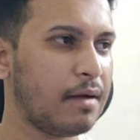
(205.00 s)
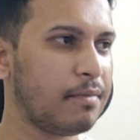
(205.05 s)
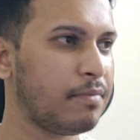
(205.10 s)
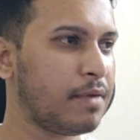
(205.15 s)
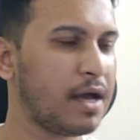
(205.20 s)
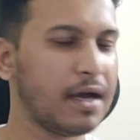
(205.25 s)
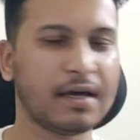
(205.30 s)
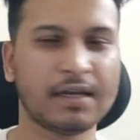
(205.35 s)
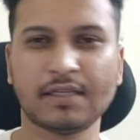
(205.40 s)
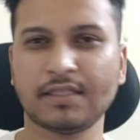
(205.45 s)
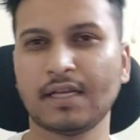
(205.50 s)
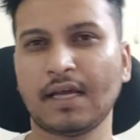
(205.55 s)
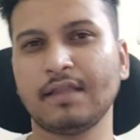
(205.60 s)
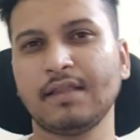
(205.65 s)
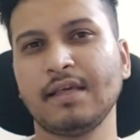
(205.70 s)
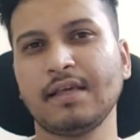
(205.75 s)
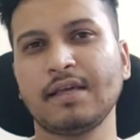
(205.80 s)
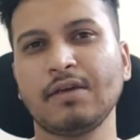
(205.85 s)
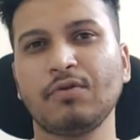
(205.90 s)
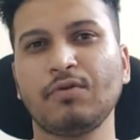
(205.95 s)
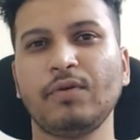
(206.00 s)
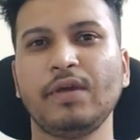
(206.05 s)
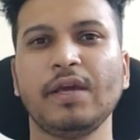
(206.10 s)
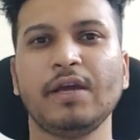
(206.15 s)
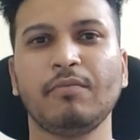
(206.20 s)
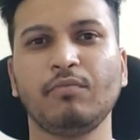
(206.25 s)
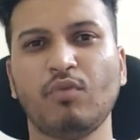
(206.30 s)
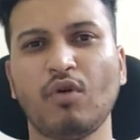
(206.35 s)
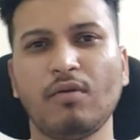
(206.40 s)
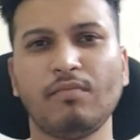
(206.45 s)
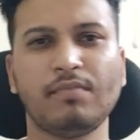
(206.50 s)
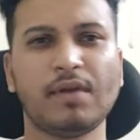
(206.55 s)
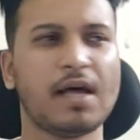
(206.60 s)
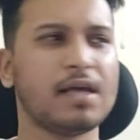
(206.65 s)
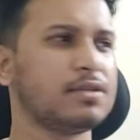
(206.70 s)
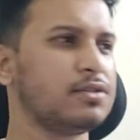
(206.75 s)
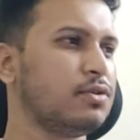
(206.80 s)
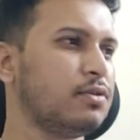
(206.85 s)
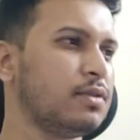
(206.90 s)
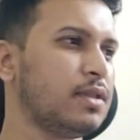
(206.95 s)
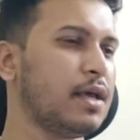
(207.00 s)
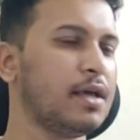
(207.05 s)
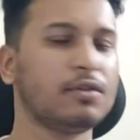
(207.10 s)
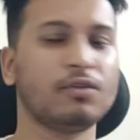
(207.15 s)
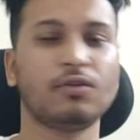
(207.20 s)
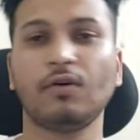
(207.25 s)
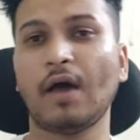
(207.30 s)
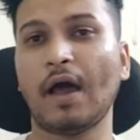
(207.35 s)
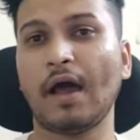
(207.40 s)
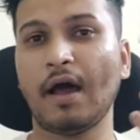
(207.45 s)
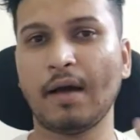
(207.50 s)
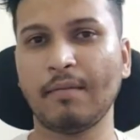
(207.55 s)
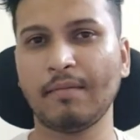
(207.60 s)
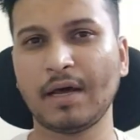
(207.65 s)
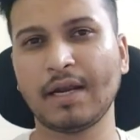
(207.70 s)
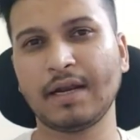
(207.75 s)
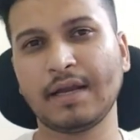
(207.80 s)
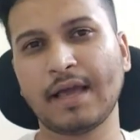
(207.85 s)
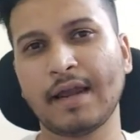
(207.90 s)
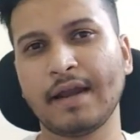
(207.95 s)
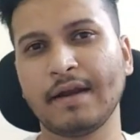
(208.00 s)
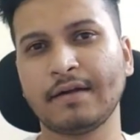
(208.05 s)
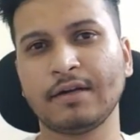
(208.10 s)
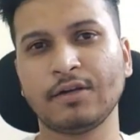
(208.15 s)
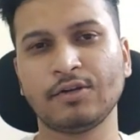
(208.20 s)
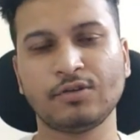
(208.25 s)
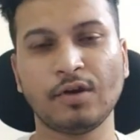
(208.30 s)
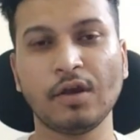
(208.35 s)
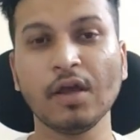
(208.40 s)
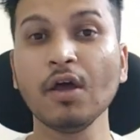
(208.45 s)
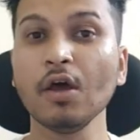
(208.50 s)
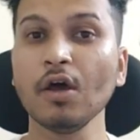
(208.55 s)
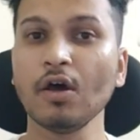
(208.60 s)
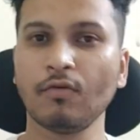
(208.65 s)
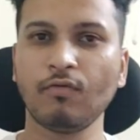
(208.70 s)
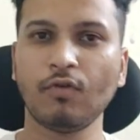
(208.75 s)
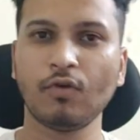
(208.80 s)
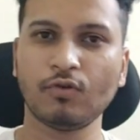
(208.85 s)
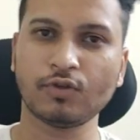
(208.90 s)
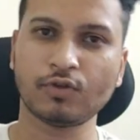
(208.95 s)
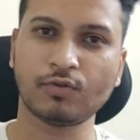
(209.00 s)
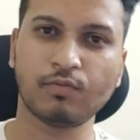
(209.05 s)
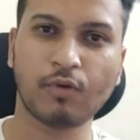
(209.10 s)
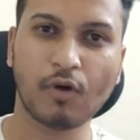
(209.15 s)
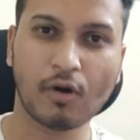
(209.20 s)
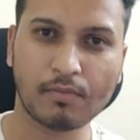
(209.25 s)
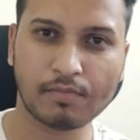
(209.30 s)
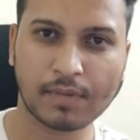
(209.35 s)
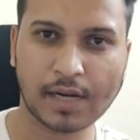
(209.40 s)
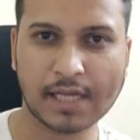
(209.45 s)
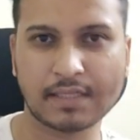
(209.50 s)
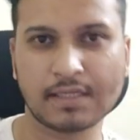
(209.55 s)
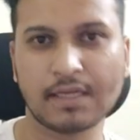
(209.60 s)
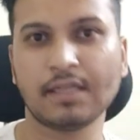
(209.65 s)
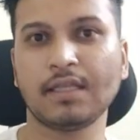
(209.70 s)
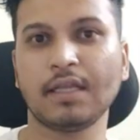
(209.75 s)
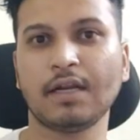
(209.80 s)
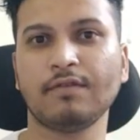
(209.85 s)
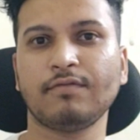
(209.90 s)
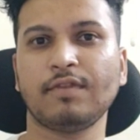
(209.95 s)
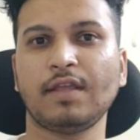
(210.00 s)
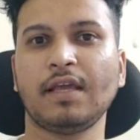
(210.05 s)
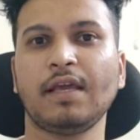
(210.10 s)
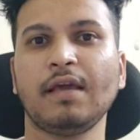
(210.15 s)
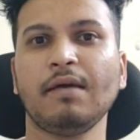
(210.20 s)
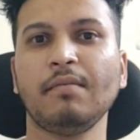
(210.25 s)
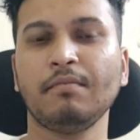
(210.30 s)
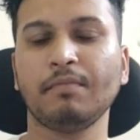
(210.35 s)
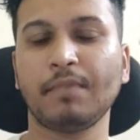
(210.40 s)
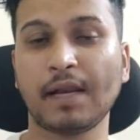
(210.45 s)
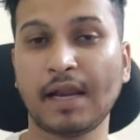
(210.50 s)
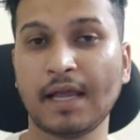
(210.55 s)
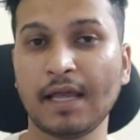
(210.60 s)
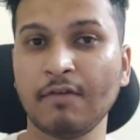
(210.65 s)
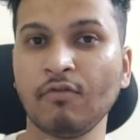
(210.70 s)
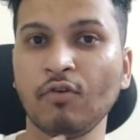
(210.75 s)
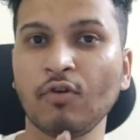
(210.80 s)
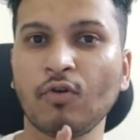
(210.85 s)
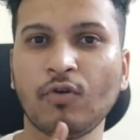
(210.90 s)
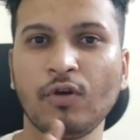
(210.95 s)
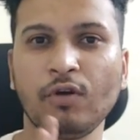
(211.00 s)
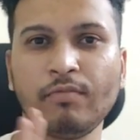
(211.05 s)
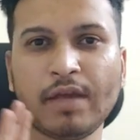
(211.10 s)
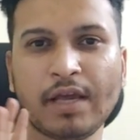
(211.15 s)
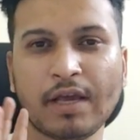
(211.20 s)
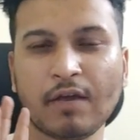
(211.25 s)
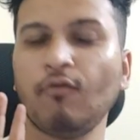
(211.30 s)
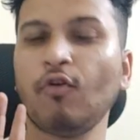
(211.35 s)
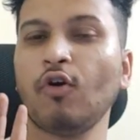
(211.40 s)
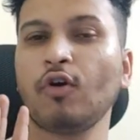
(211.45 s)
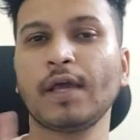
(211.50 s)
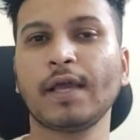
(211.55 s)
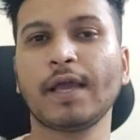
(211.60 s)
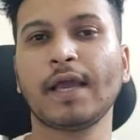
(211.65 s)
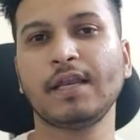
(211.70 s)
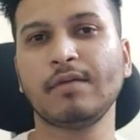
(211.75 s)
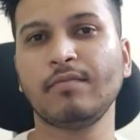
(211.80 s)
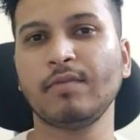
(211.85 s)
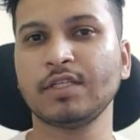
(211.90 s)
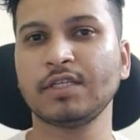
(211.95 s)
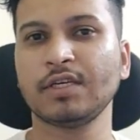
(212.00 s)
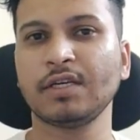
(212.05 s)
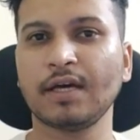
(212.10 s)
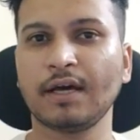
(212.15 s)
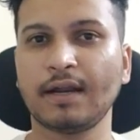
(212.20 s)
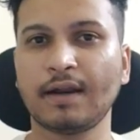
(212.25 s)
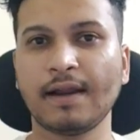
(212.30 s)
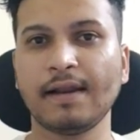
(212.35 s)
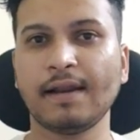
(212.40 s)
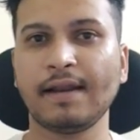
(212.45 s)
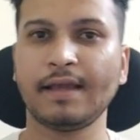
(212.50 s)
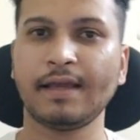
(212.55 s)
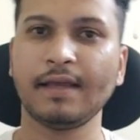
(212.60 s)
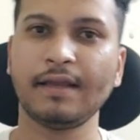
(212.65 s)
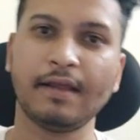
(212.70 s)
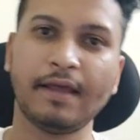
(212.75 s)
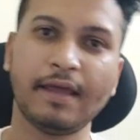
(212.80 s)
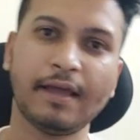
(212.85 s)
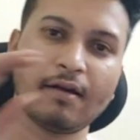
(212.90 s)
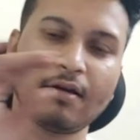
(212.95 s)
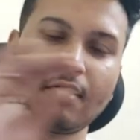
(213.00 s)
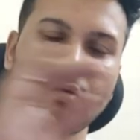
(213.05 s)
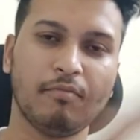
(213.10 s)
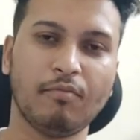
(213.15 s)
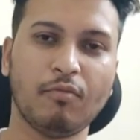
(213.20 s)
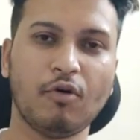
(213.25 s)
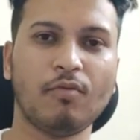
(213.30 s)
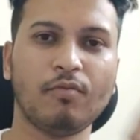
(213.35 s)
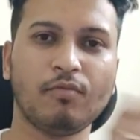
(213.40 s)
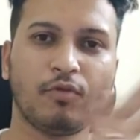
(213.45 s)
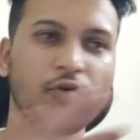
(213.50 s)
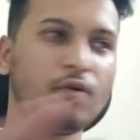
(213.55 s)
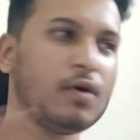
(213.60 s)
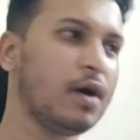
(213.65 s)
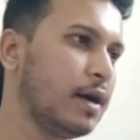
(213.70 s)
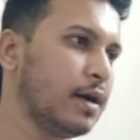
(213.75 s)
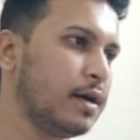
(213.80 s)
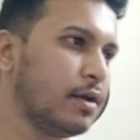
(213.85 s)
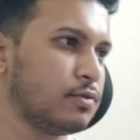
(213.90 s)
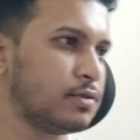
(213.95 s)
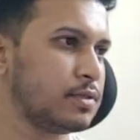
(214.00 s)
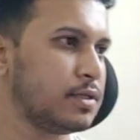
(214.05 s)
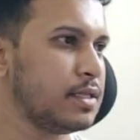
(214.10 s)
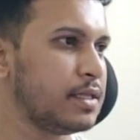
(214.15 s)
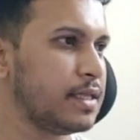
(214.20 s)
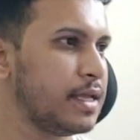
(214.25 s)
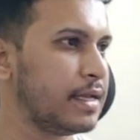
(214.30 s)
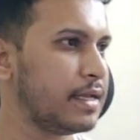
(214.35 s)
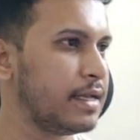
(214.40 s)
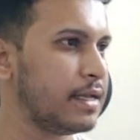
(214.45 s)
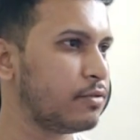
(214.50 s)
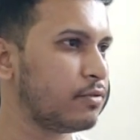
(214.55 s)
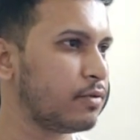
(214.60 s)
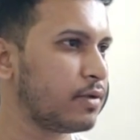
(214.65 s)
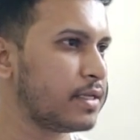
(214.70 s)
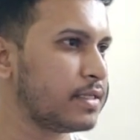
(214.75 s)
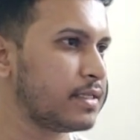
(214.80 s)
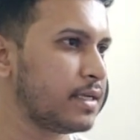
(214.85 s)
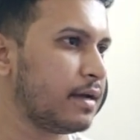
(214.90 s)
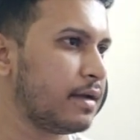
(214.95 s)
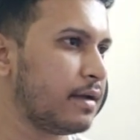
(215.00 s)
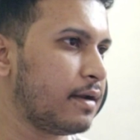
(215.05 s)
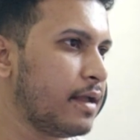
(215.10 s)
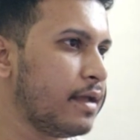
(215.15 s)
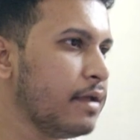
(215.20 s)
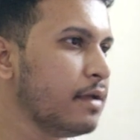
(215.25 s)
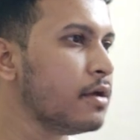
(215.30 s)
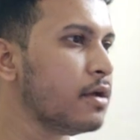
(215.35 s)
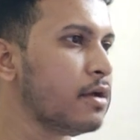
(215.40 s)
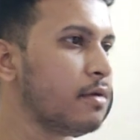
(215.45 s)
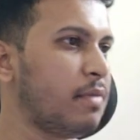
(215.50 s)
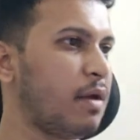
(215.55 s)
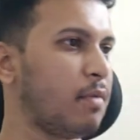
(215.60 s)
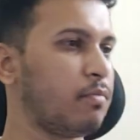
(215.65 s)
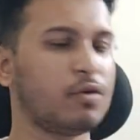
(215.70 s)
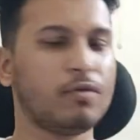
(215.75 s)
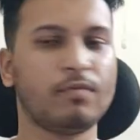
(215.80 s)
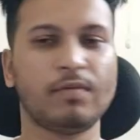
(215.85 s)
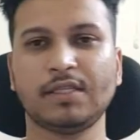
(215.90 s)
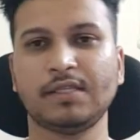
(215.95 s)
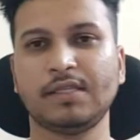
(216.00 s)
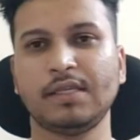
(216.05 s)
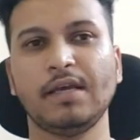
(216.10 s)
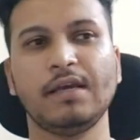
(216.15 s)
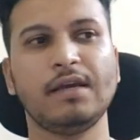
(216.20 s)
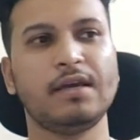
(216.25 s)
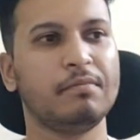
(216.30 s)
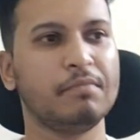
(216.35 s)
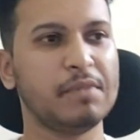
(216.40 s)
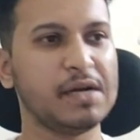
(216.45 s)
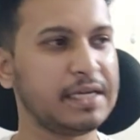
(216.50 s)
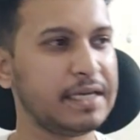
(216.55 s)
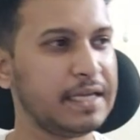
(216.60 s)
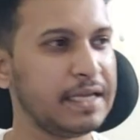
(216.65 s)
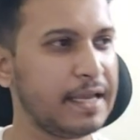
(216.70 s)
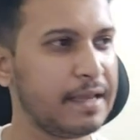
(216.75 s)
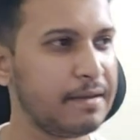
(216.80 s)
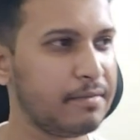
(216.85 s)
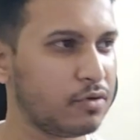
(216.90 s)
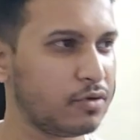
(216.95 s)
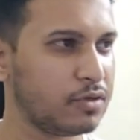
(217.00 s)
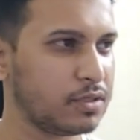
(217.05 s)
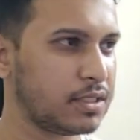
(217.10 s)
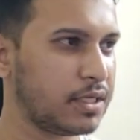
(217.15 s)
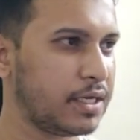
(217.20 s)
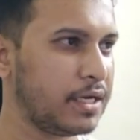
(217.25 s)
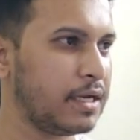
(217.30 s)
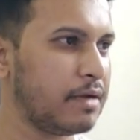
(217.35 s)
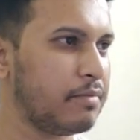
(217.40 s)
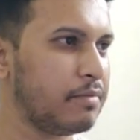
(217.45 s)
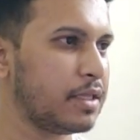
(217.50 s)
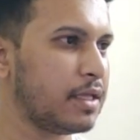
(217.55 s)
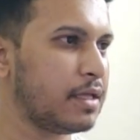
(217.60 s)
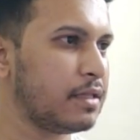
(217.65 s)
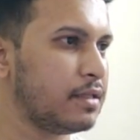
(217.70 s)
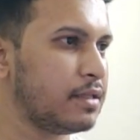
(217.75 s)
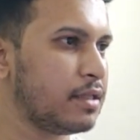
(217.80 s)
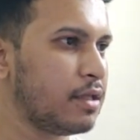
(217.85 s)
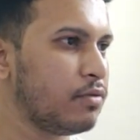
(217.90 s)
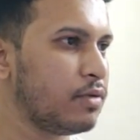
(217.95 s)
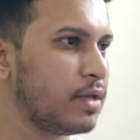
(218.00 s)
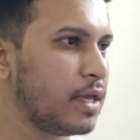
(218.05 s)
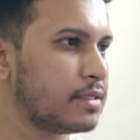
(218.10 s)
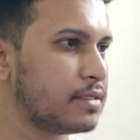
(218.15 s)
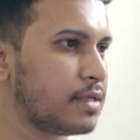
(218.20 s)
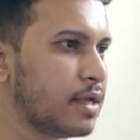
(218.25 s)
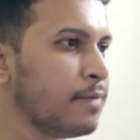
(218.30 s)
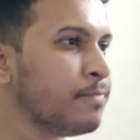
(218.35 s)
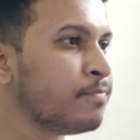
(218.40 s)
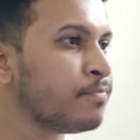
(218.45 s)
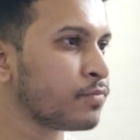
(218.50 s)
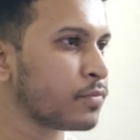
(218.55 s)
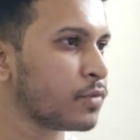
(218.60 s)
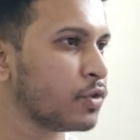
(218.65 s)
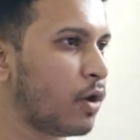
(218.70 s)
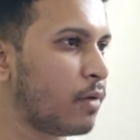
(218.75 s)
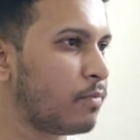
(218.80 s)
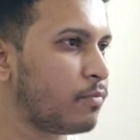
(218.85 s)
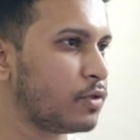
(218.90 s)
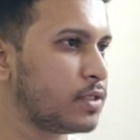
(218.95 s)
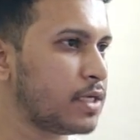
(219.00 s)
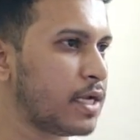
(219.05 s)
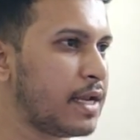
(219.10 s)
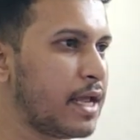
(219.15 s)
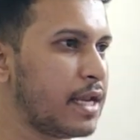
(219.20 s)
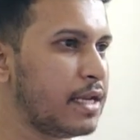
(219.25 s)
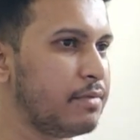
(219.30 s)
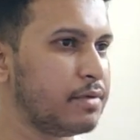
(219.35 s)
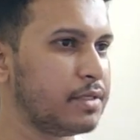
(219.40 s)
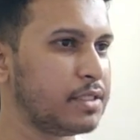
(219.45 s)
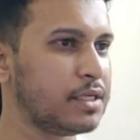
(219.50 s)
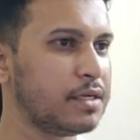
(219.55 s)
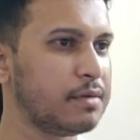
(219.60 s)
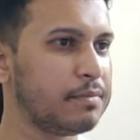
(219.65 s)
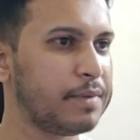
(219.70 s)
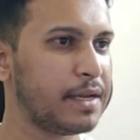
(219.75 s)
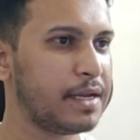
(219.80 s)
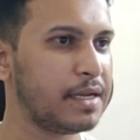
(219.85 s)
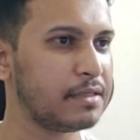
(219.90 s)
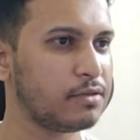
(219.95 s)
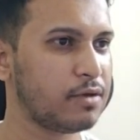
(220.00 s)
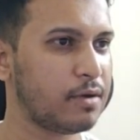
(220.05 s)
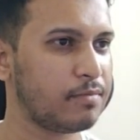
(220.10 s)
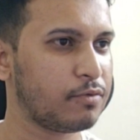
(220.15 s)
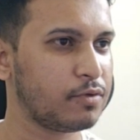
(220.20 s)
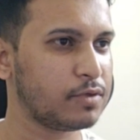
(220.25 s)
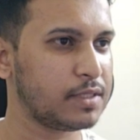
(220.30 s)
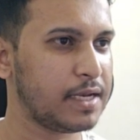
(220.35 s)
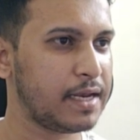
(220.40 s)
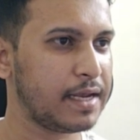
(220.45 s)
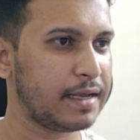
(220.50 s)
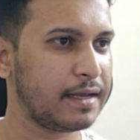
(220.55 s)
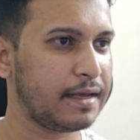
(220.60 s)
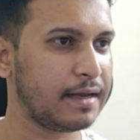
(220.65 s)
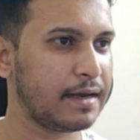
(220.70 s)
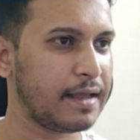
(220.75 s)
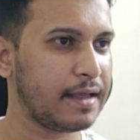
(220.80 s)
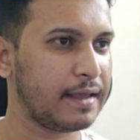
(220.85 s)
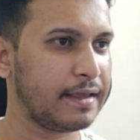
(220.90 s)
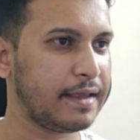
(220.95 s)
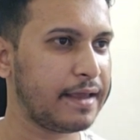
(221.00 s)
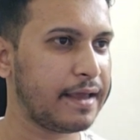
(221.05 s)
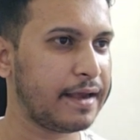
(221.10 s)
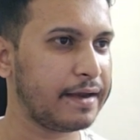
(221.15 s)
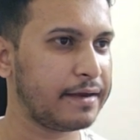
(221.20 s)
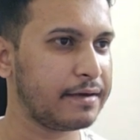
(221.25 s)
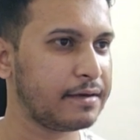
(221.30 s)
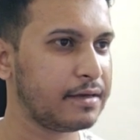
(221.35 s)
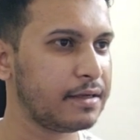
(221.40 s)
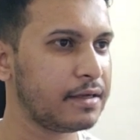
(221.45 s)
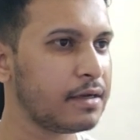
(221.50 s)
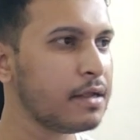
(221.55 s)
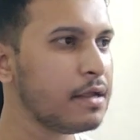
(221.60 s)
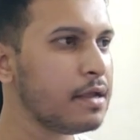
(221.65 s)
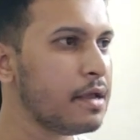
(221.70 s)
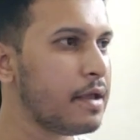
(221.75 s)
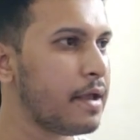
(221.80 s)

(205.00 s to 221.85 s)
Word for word: आप अगर चाहते हैं कि कोई एक बॉम्ब ब्लास्ट होता है तो हमारा कैरेक्टर जो है वो उस बॉम्ब ब्लास्ट की तरफ देखे भले ही वो कोई भी एक वॉकिंग एनिमेशन कर रहा है लेकिन एक बॉम्ब को अगर उसने देख लिया तो कैसे करना है मैं आपको बस ये मल्टी एम कॉन्स्टेंट का बता देता हूँ कैसा है तो आपको जाना है एनिमेशन पहले तो आपको सिलेक्ट करना है कैरेक्टर